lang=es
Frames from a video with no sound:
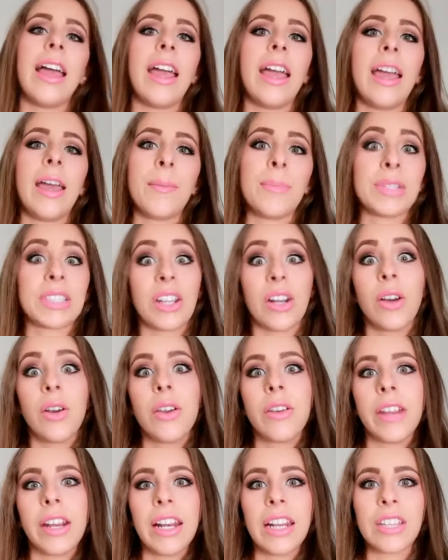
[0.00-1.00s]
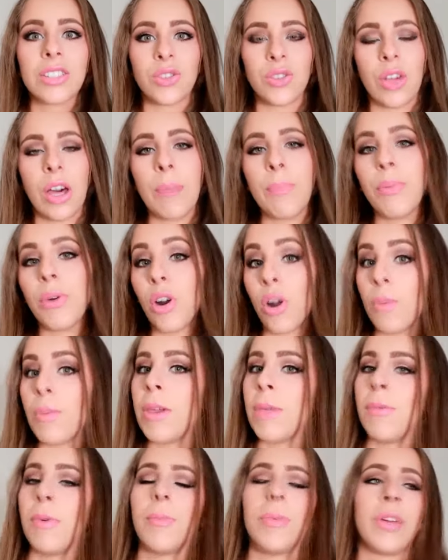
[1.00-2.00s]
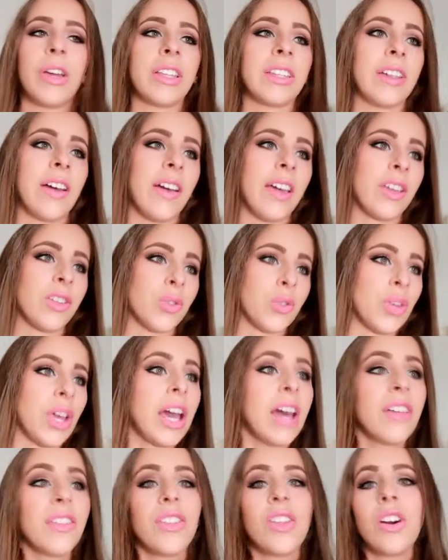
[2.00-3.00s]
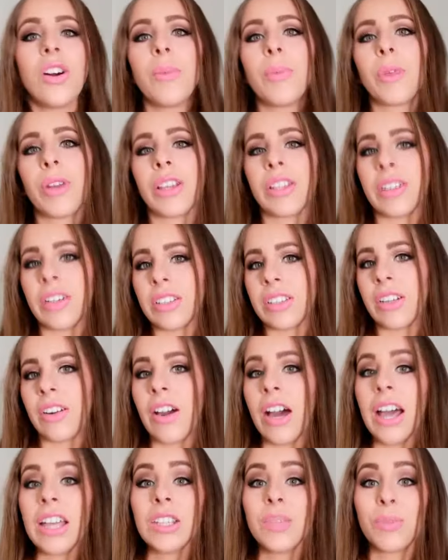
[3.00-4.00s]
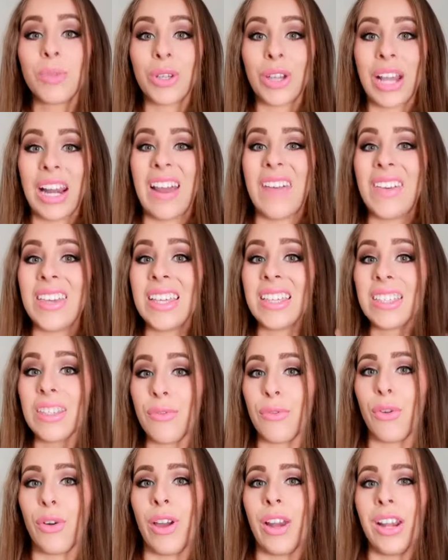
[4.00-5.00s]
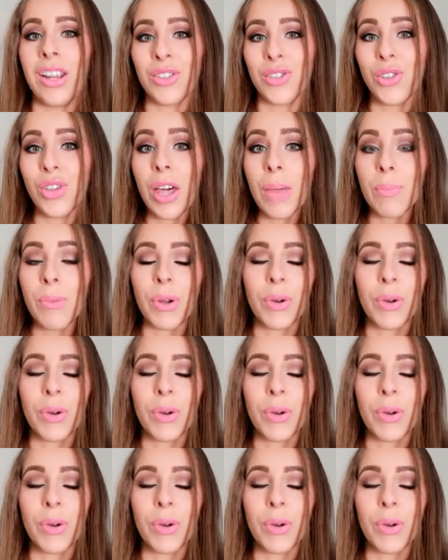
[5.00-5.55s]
eh, empezaron a vivir en la ciudad por lo mismo, porque estaban estudiando, porque estaban trabajando, porque la vida se enfoca en la ciudad,